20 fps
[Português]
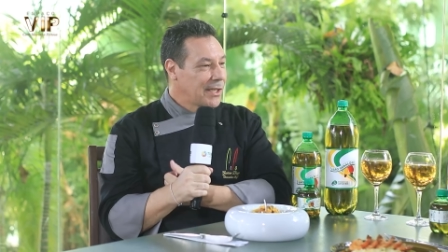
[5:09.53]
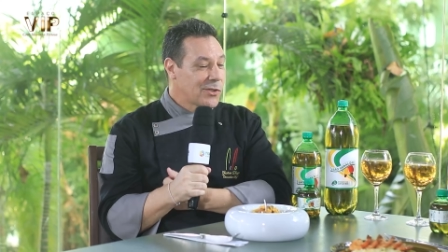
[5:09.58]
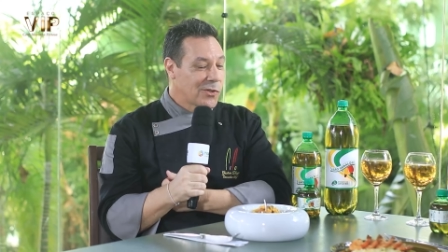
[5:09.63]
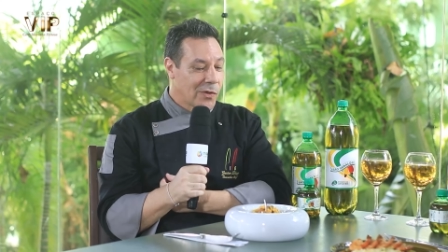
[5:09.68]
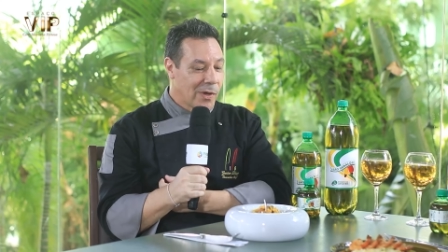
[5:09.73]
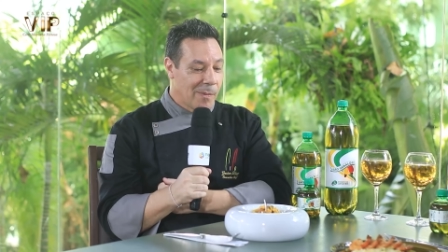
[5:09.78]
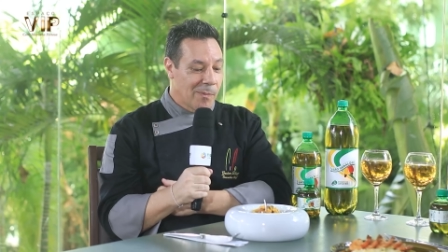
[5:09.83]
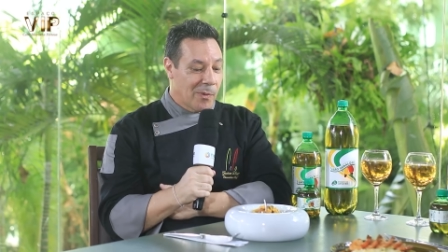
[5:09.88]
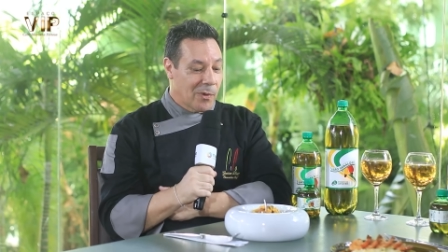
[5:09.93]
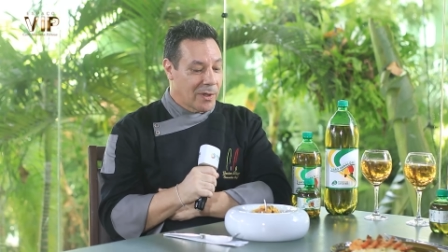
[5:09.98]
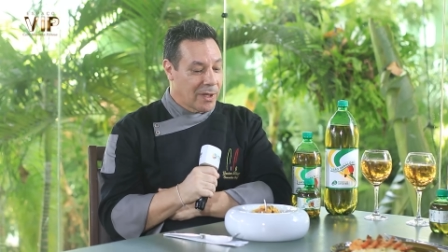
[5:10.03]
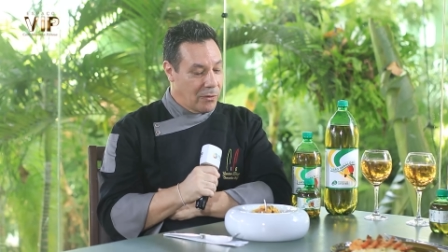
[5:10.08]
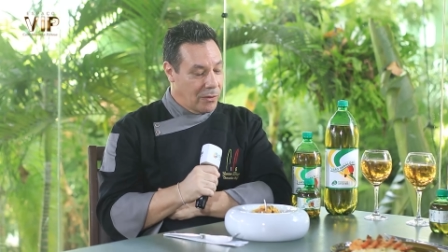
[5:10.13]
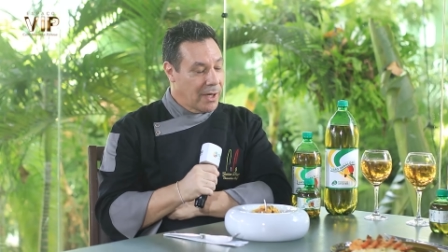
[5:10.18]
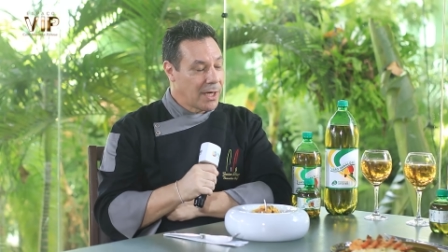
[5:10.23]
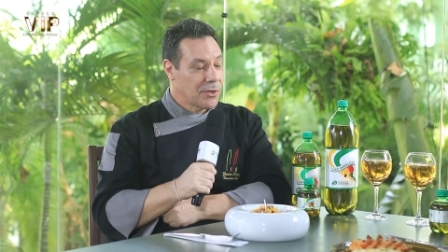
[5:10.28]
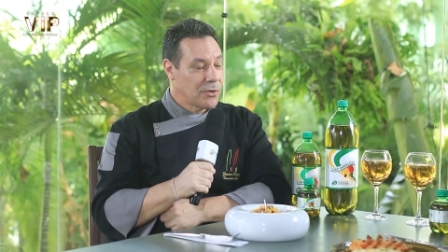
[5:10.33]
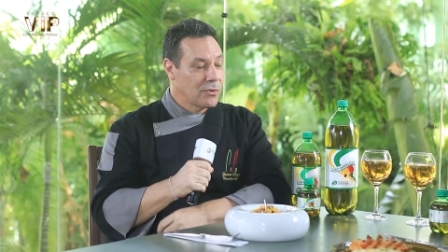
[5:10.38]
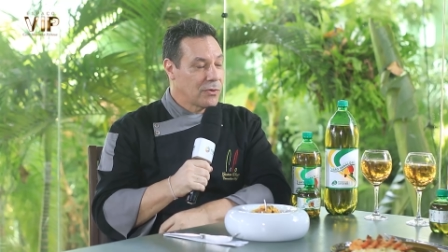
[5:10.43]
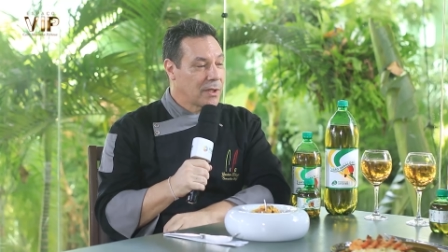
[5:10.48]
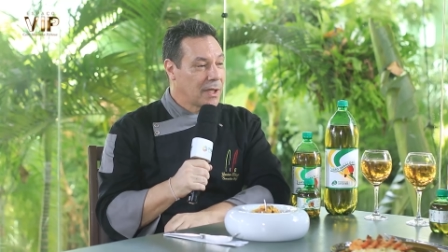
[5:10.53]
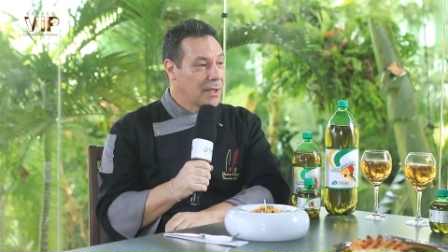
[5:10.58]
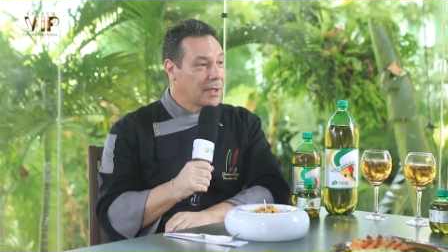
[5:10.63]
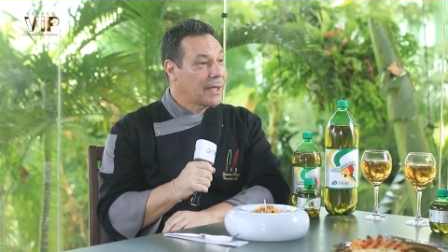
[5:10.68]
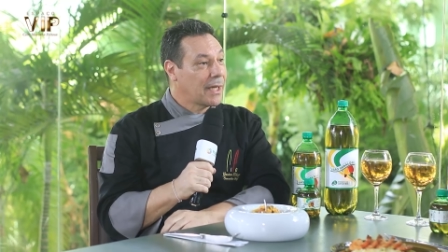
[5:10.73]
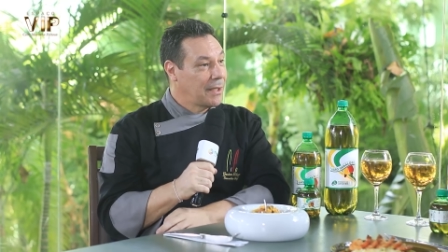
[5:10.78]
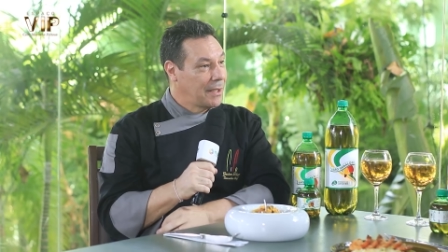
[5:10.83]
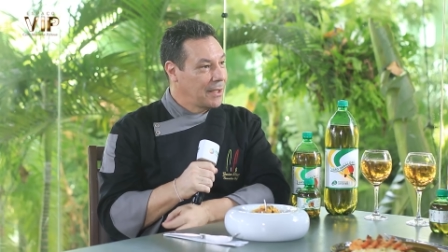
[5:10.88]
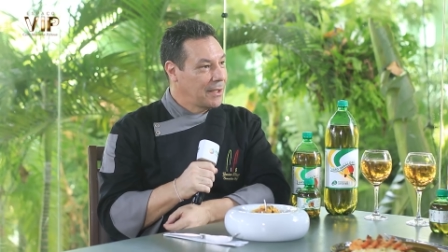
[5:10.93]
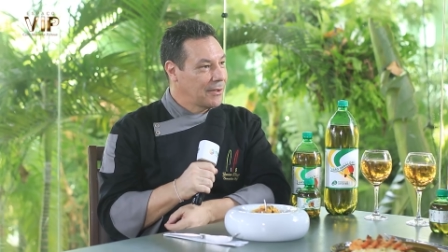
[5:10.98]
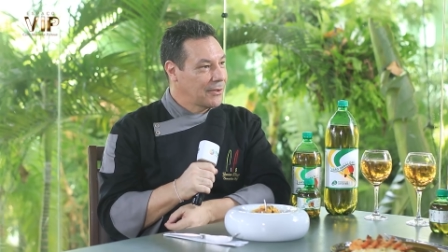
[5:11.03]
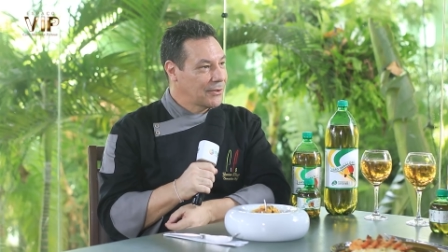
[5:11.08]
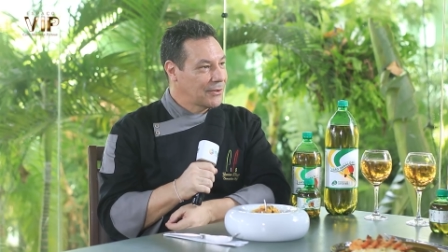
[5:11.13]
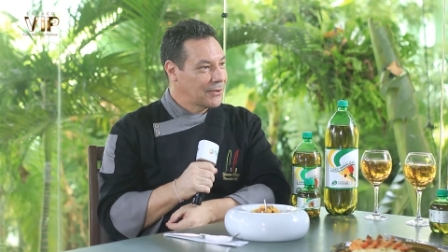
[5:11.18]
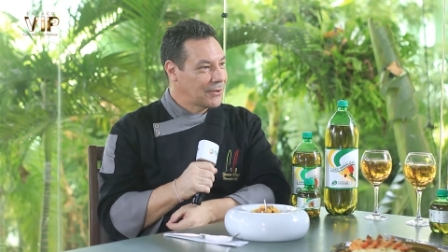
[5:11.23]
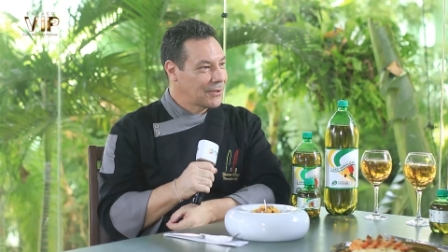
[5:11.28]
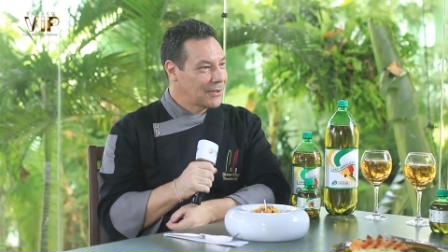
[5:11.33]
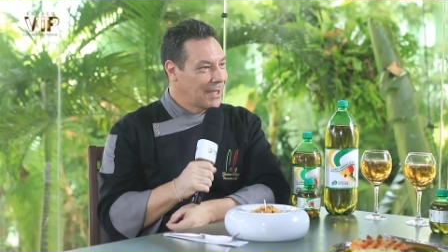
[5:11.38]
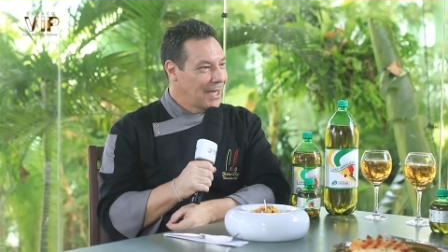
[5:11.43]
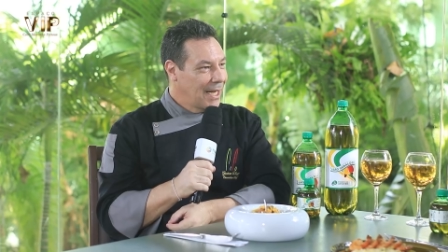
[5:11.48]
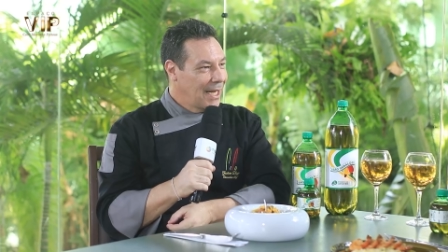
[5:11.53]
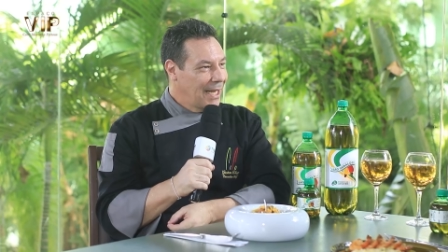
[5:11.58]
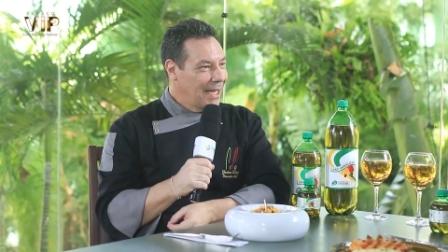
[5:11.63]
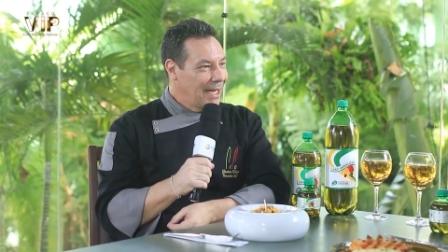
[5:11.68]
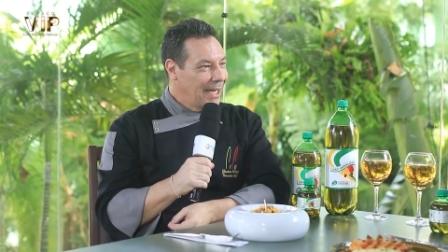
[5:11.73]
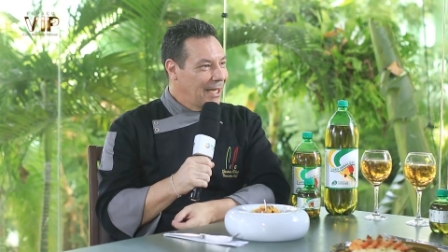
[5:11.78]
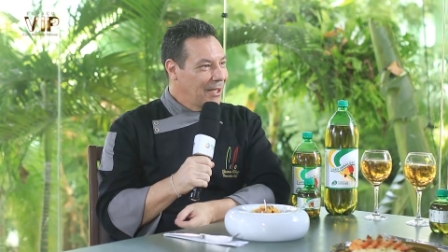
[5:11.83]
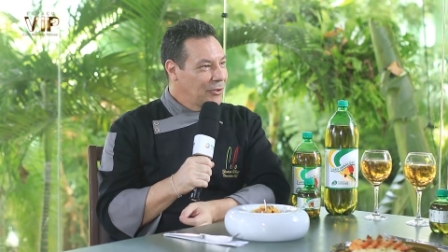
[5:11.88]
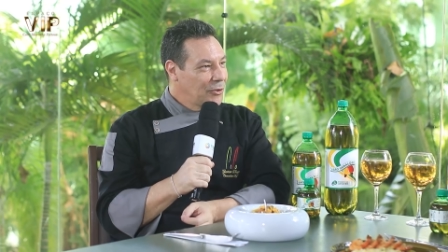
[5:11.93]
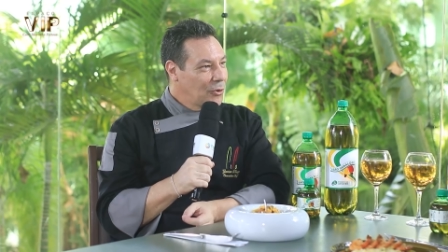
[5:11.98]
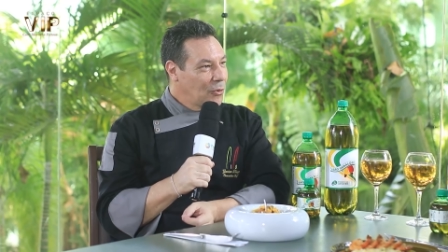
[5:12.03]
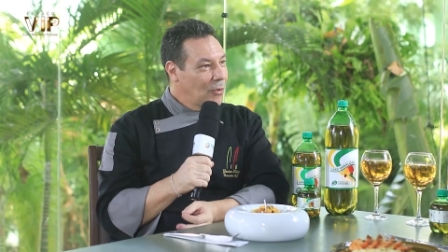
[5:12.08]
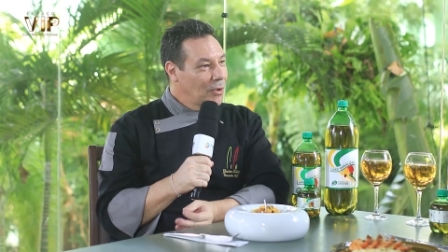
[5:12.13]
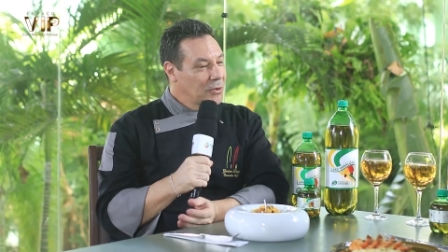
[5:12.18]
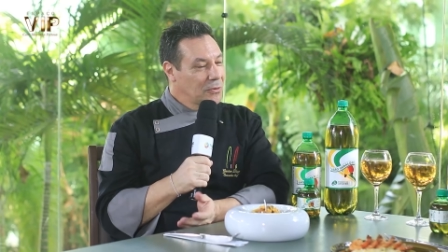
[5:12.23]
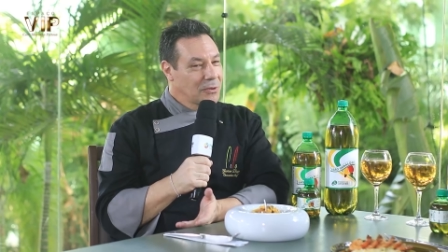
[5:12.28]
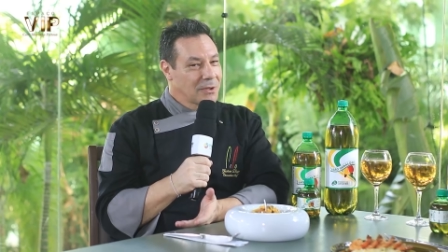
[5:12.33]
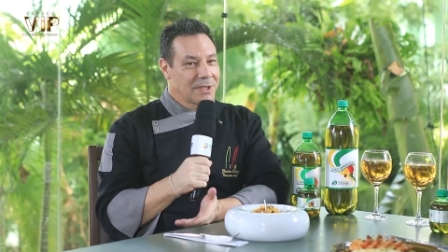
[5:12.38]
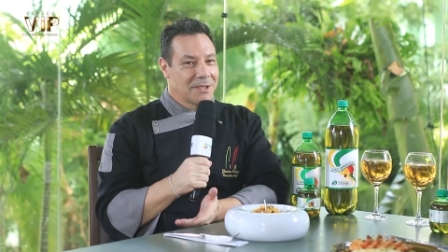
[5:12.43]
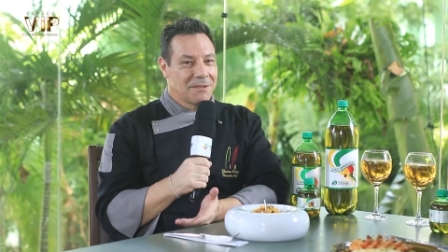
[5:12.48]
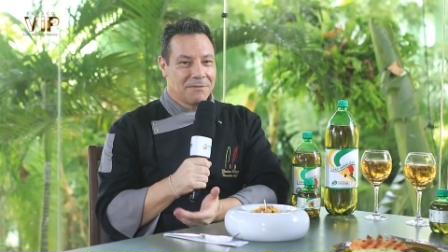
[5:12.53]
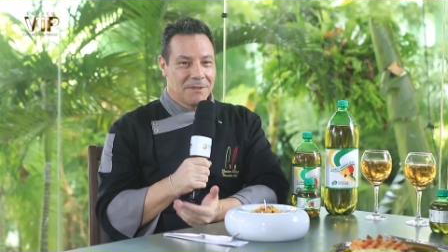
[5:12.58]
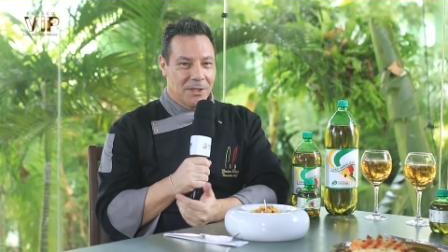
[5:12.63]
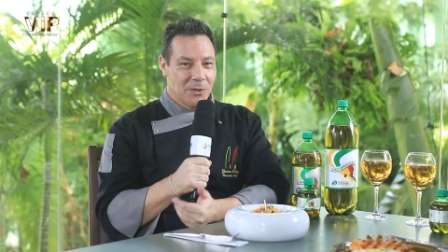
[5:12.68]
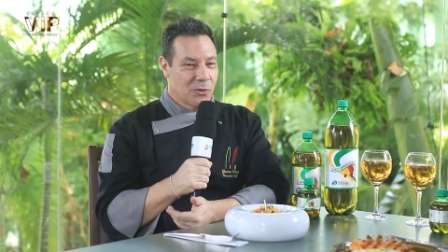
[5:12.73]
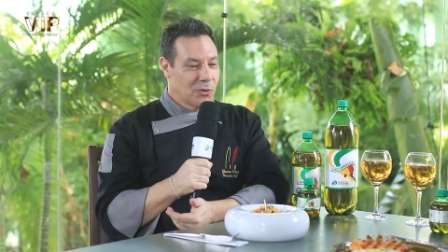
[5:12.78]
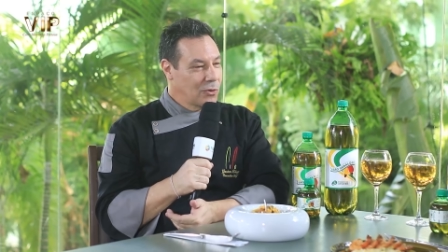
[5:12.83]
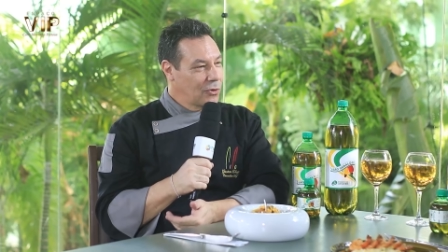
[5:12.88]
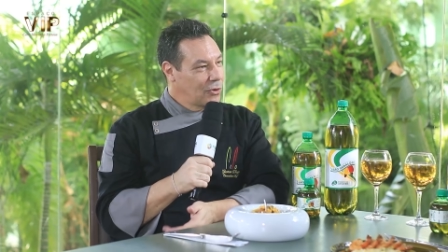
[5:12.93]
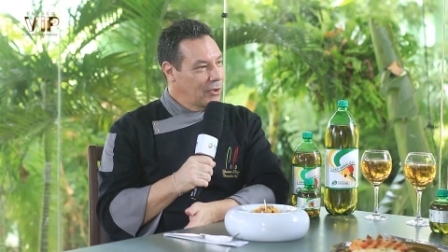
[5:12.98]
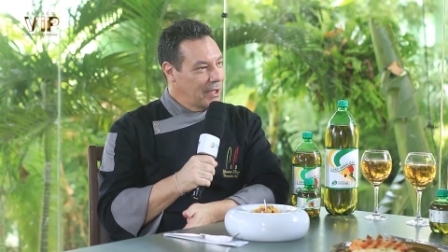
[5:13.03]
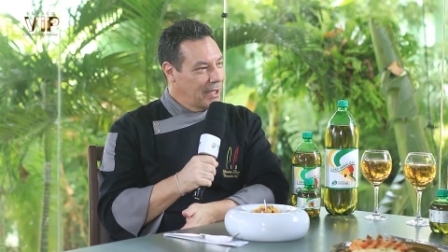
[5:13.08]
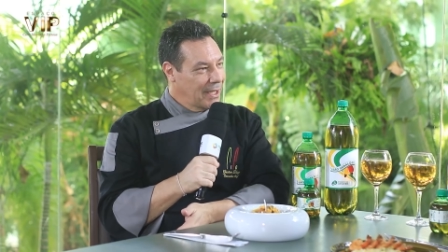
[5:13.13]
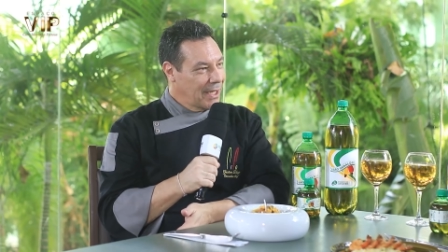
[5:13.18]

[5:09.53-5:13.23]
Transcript: Isso é porque o caju tem taninos. Então, quando você faz suco de